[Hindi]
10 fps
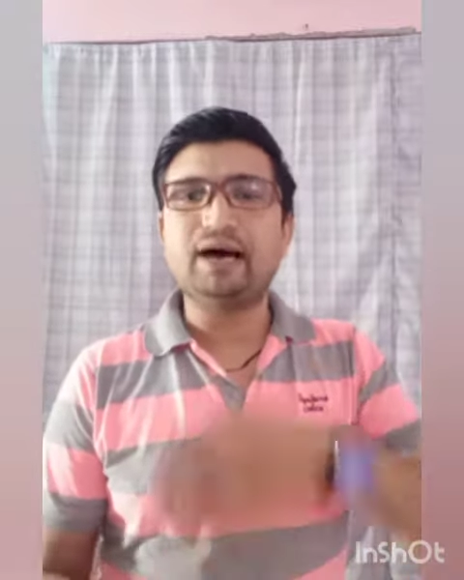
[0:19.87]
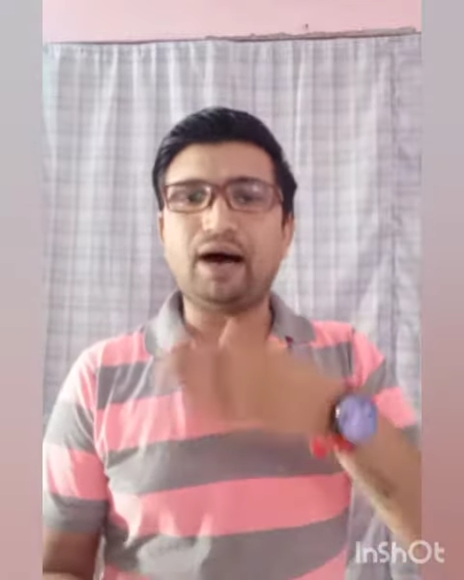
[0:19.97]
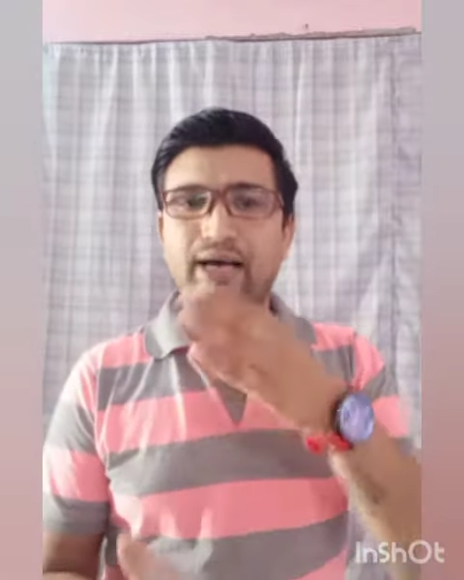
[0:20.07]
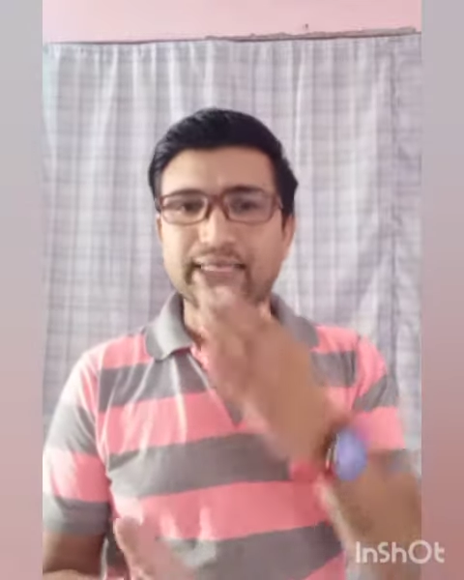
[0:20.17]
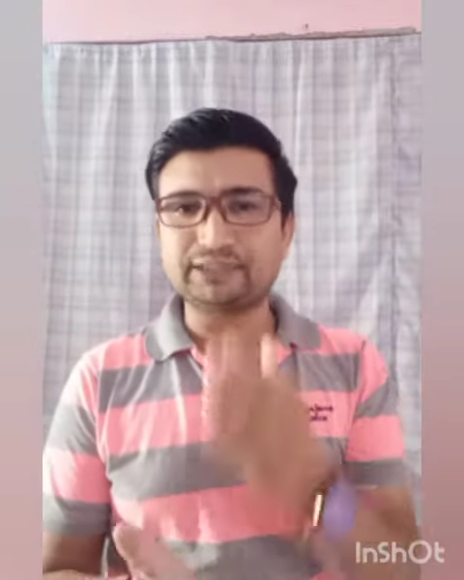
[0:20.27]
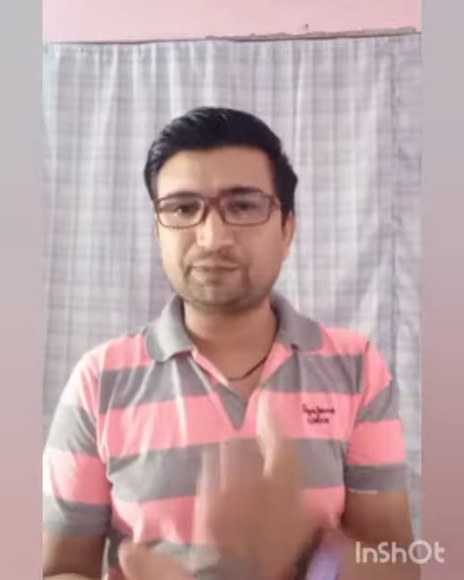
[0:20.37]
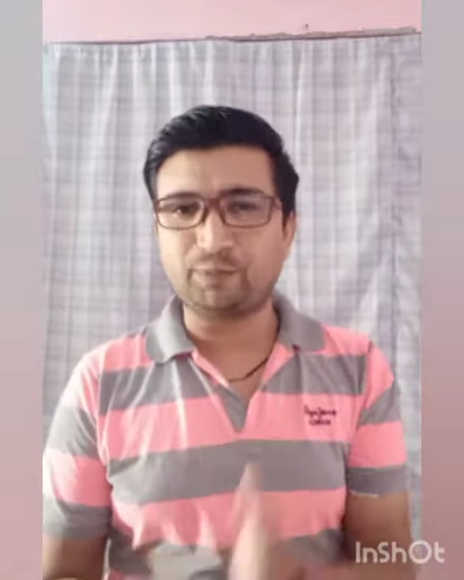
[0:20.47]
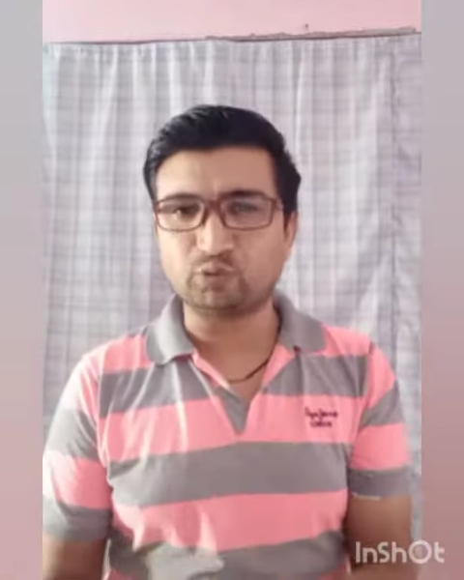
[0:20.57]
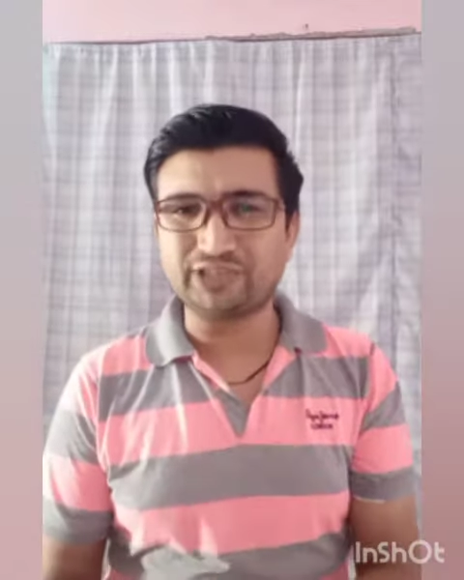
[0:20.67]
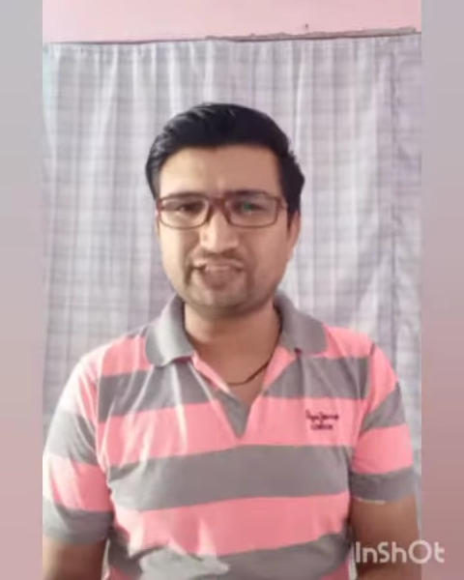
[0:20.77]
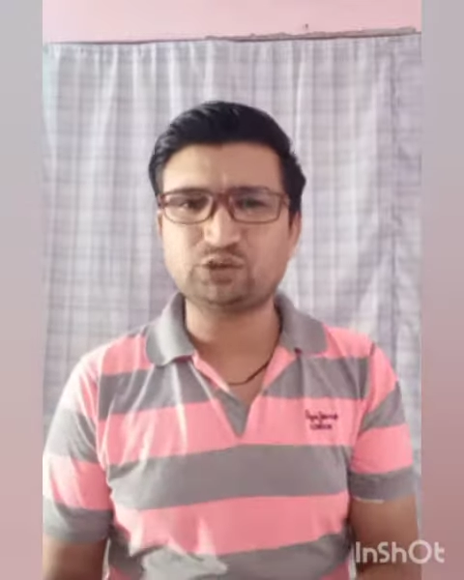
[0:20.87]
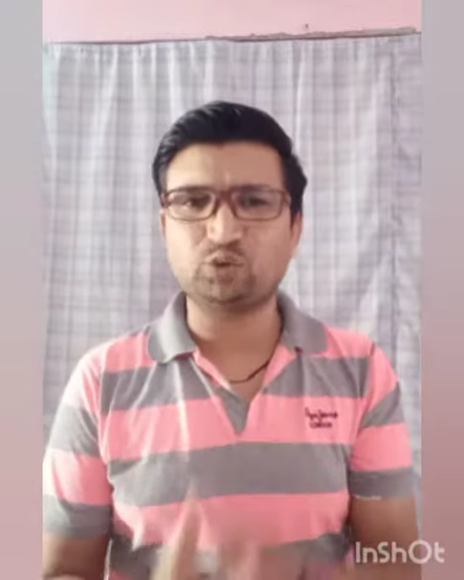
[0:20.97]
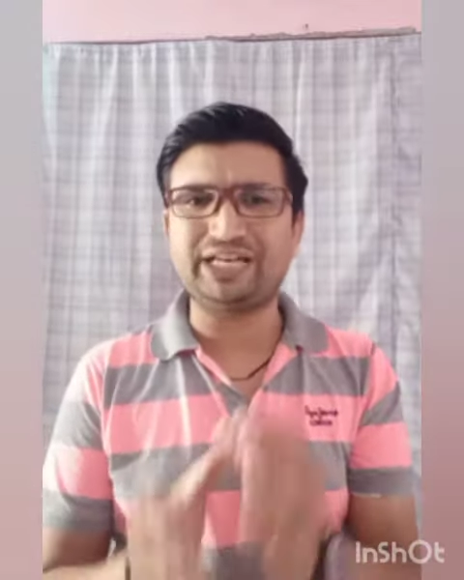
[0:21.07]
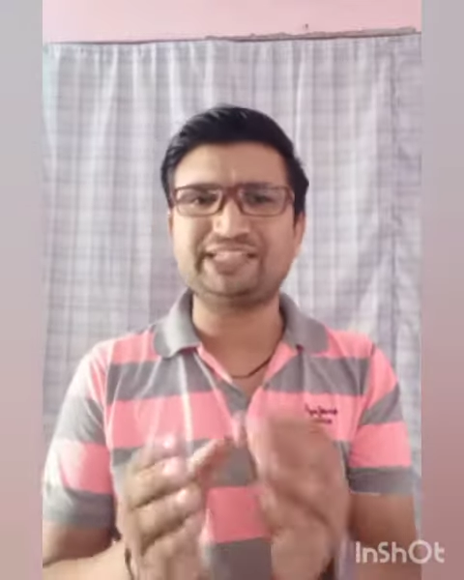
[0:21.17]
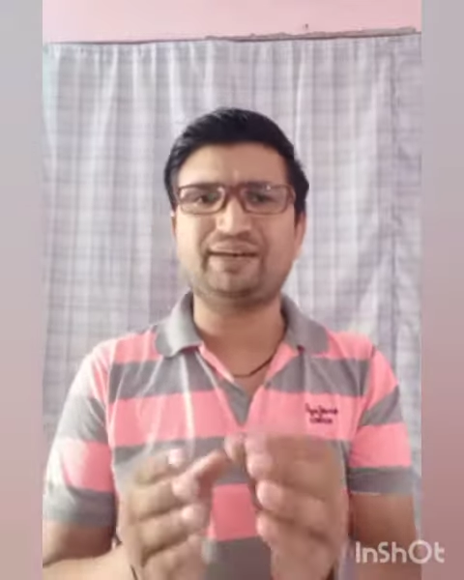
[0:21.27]
आगे तक पहुँचाएं सो
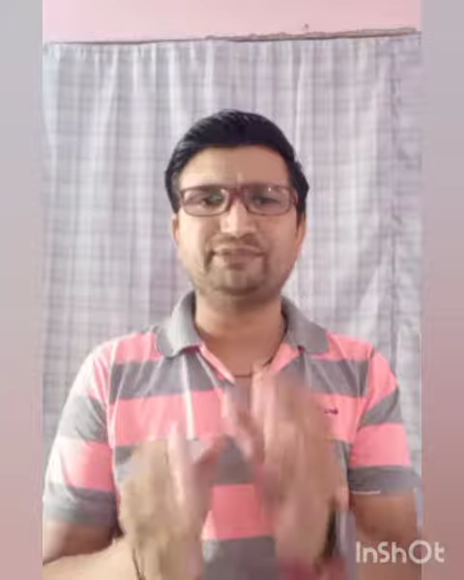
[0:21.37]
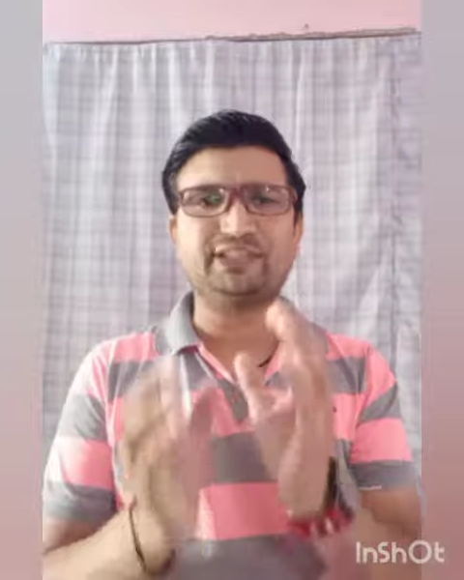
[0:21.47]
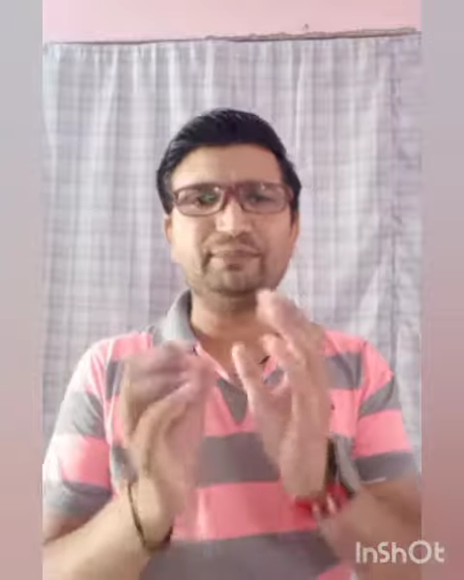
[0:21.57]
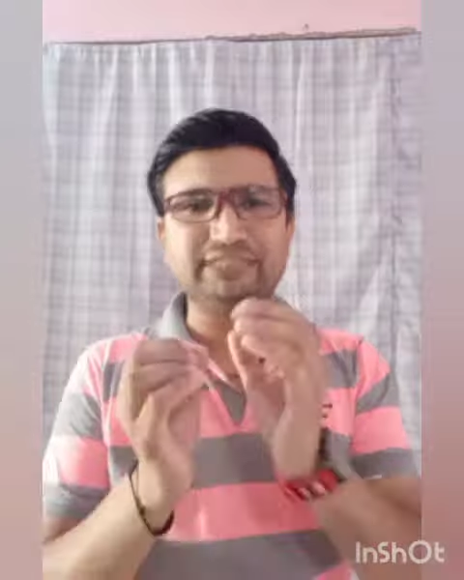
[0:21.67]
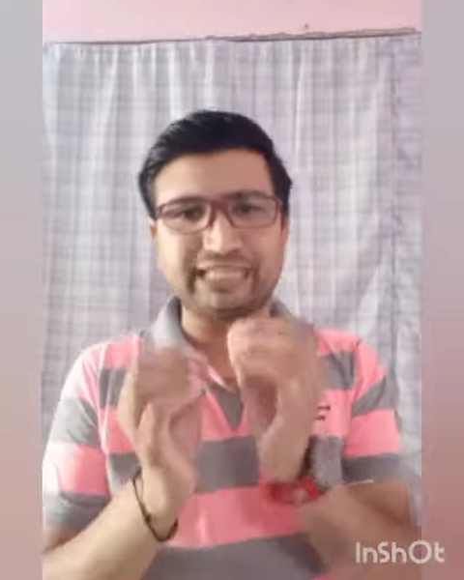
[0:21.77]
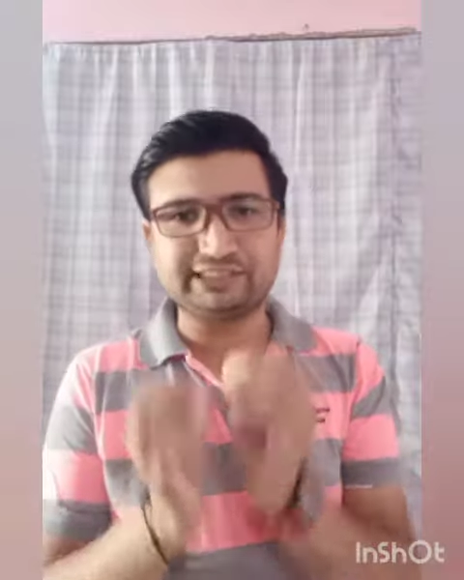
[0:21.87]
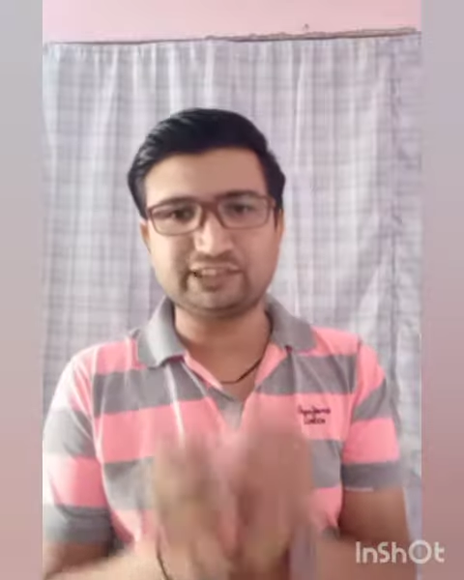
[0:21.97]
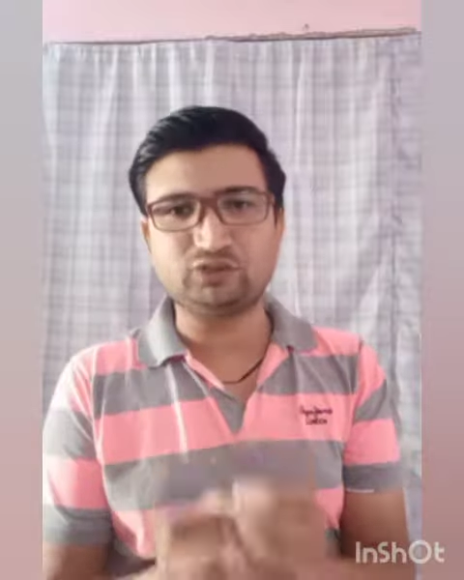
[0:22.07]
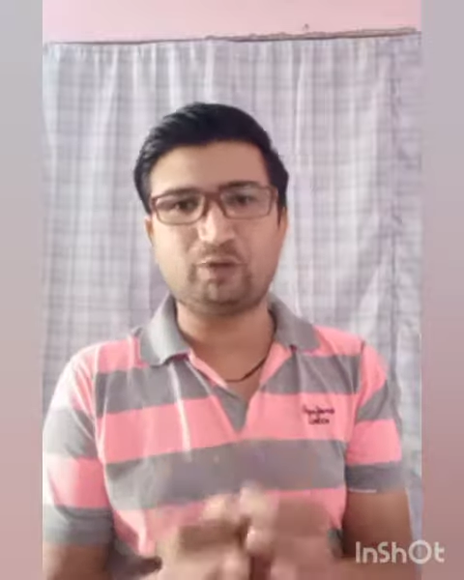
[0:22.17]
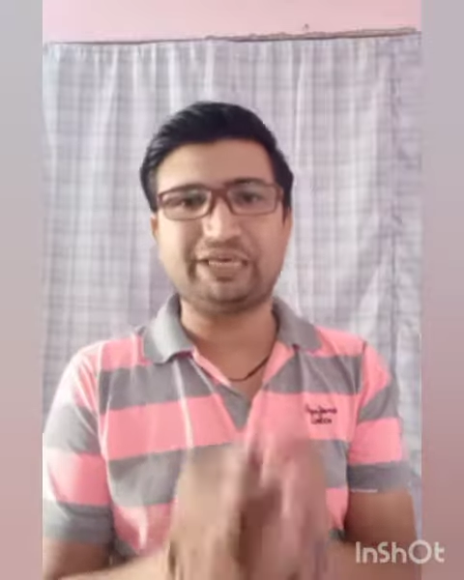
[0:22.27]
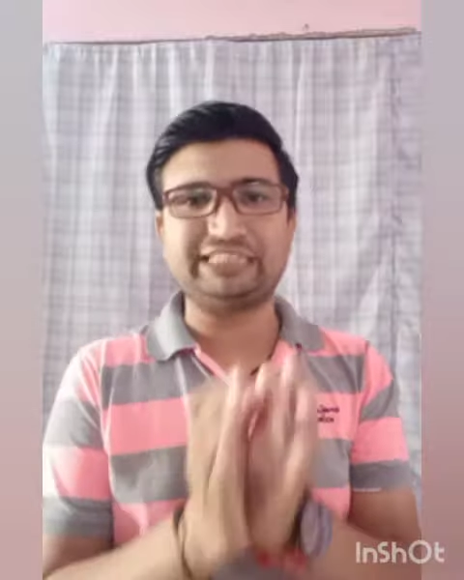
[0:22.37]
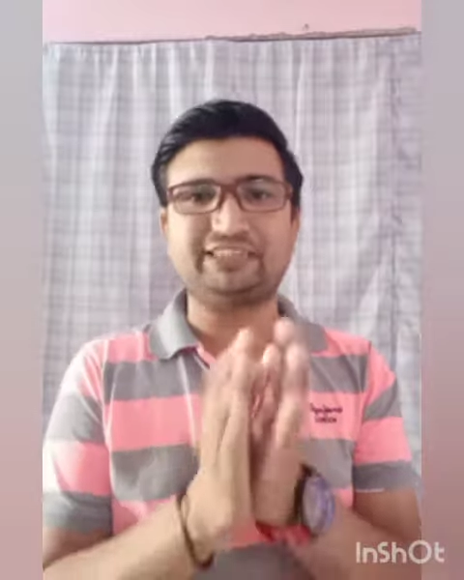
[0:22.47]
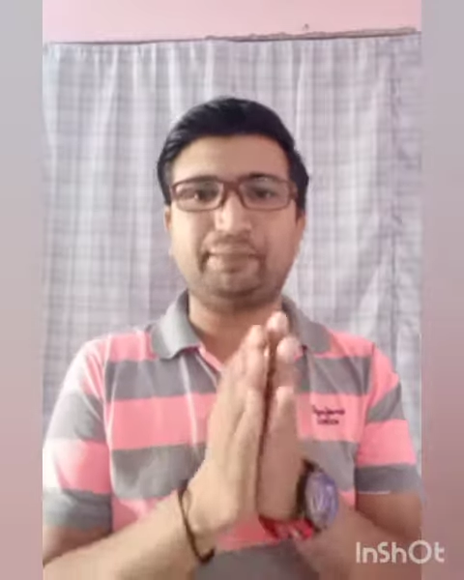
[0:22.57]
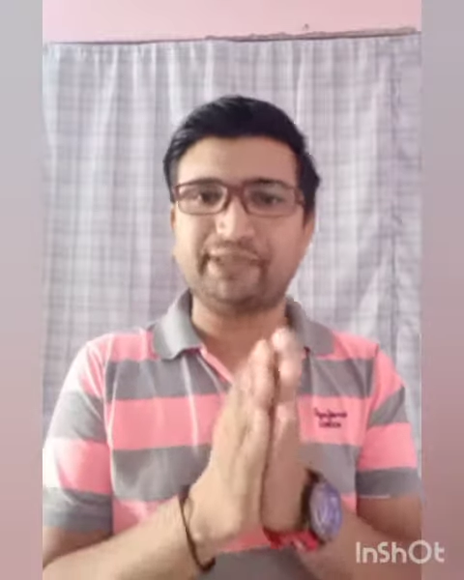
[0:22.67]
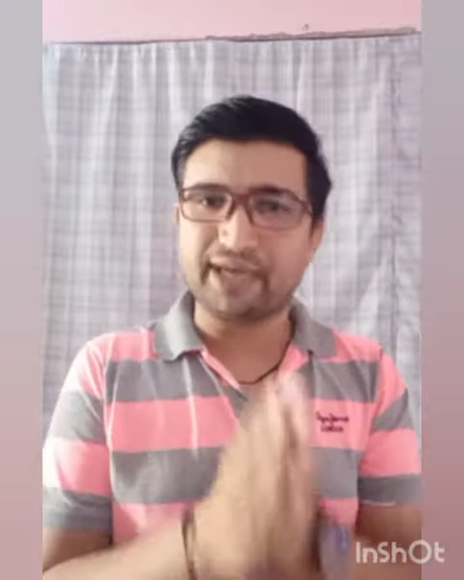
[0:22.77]
दैट कम से कम ये चीज़ तो हमारे
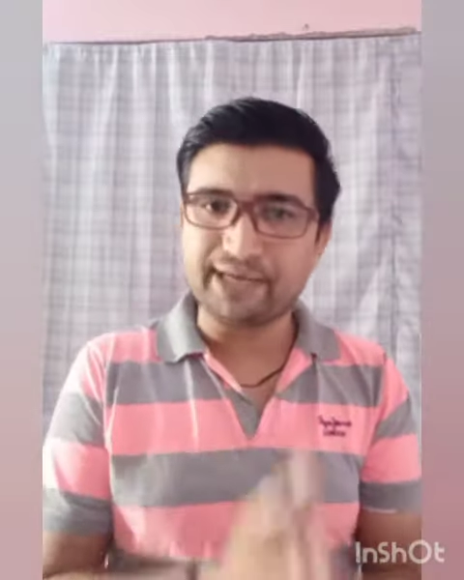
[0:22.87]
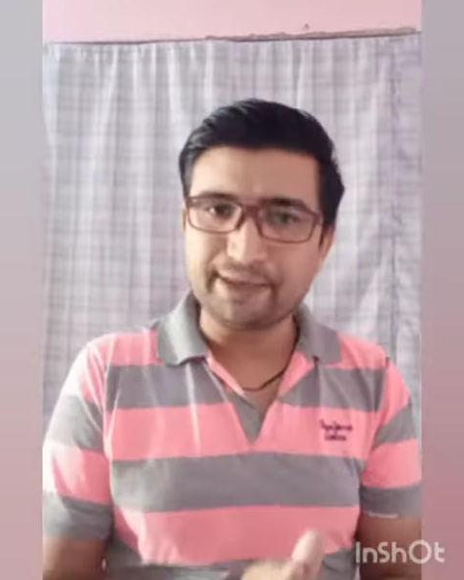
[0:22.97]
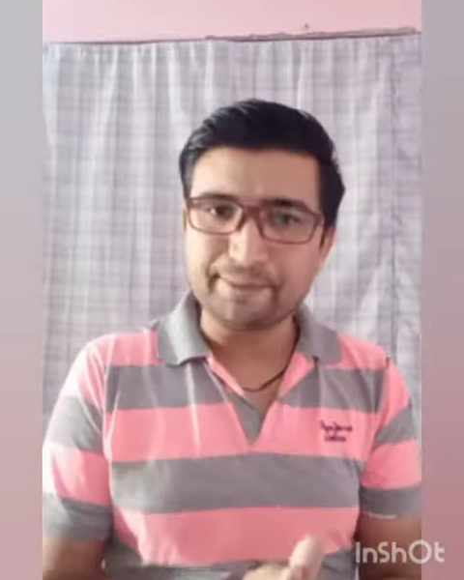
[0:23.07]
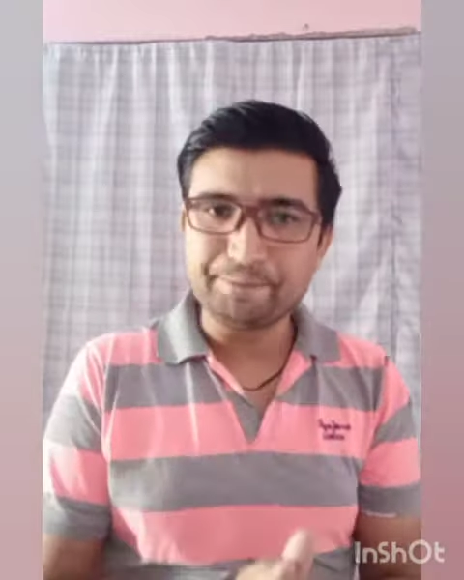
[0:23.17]
सामने आए